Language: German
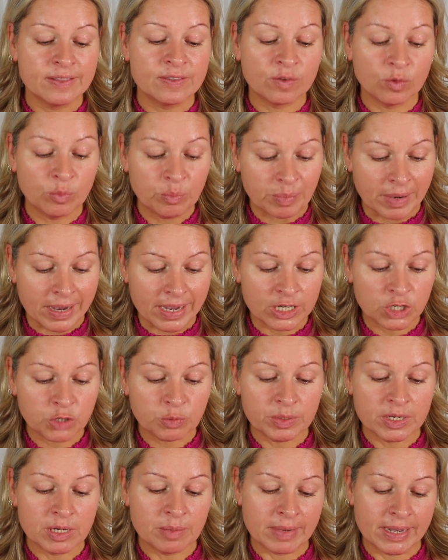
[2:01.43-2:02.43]
zum
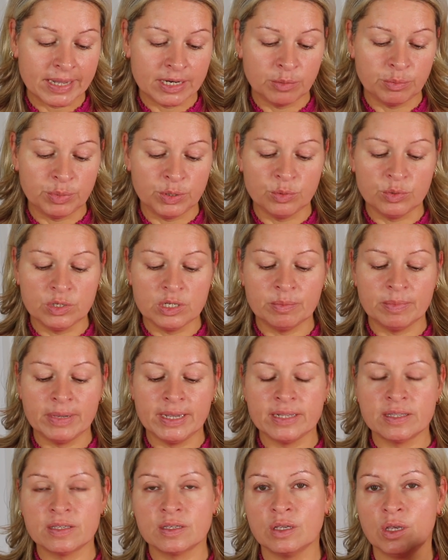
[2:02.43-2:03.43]
Beispiel meine Beauty
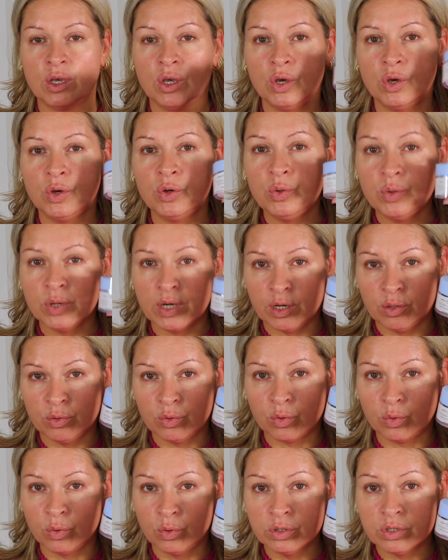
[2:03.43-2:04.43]
Mates
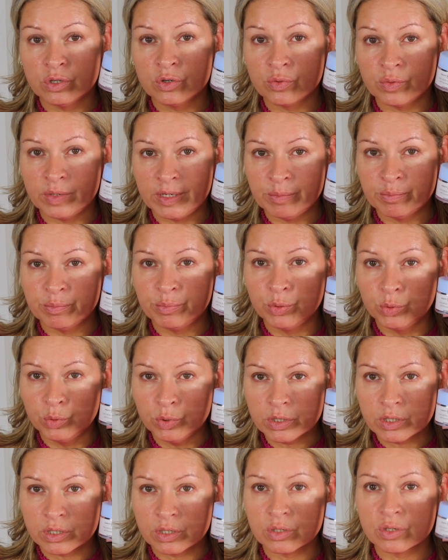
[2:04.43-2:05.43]
Hyaluron Cream
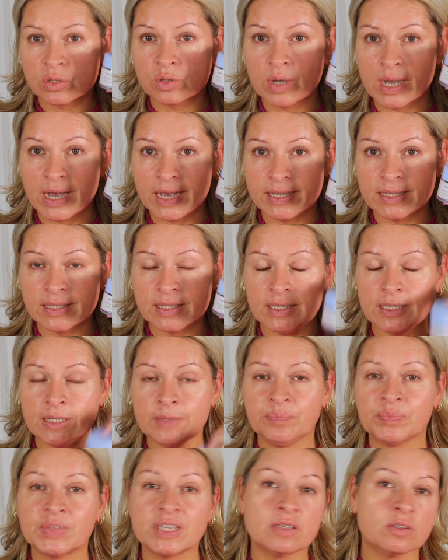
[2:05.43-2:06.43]
Boost, so heißt
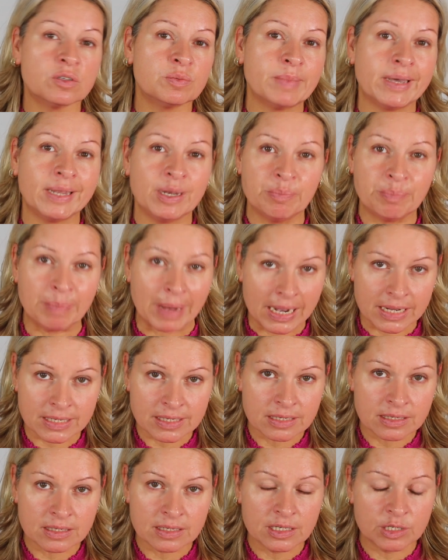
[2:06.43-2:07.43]
die. Das ist meine
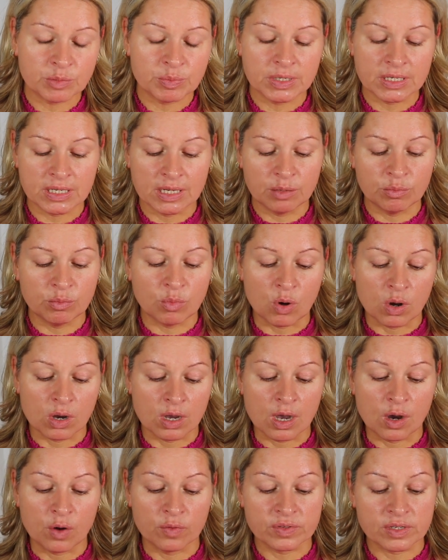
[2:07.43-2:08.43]
Basis, die ich mir jeden
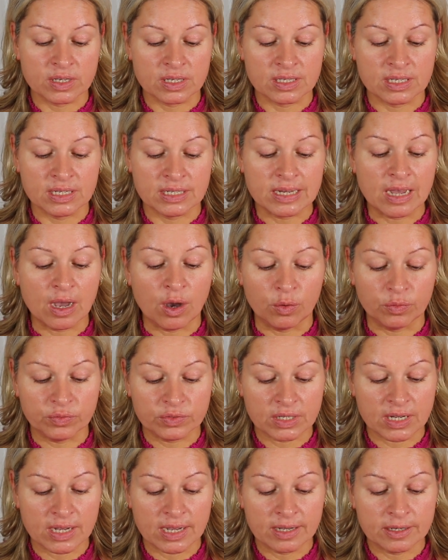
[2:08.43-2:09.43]
Morgen aufs Gesicht
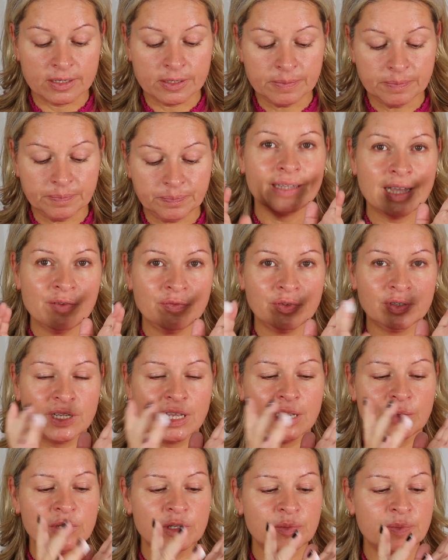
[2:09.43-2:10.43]
auftrage. Davon
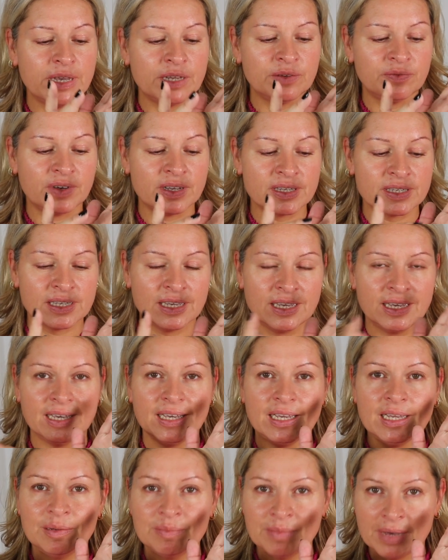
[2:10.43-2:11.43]
gebe ich mir etwas
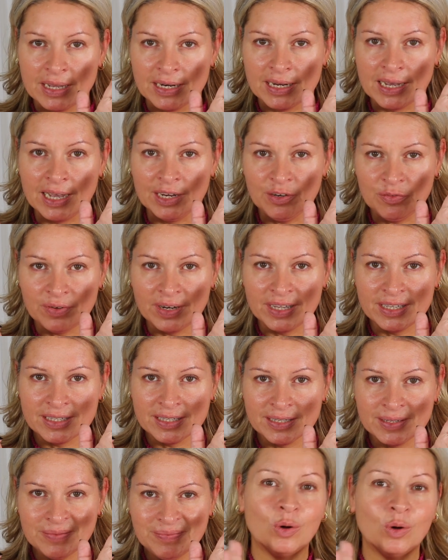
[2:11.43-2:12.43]
in meine
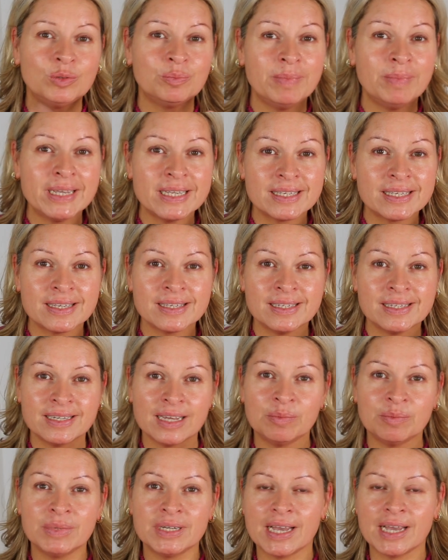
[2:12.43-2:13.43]
Handfläche und mixe sie
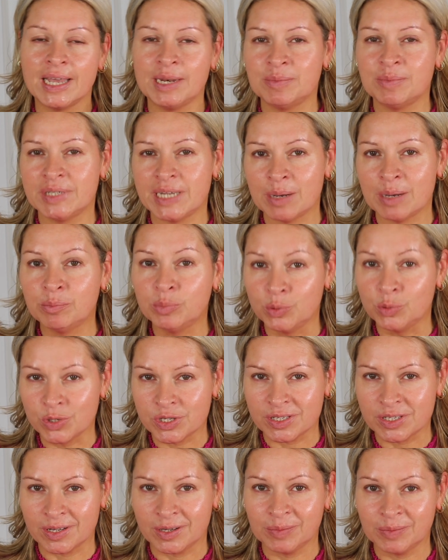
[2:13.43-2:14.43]
dann mit einem der
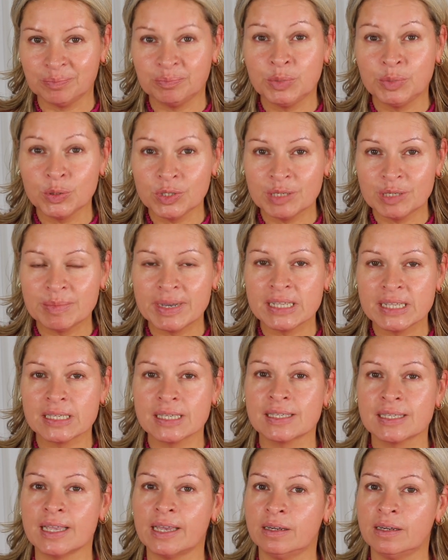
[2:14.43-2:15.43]
Booster. Beauty Mates
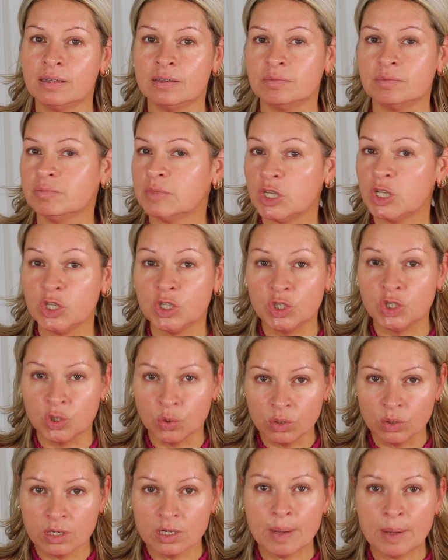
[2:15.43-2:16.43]
ist eine
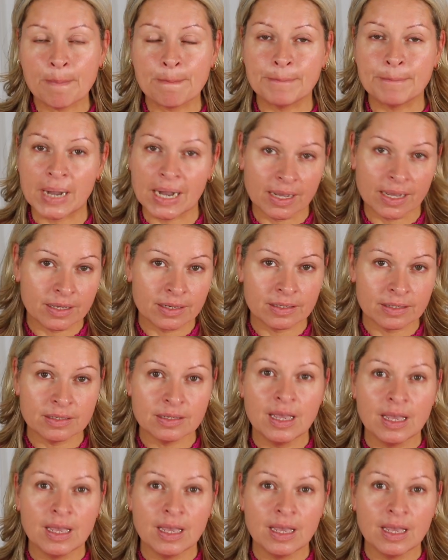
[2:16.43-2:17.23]
junge Marke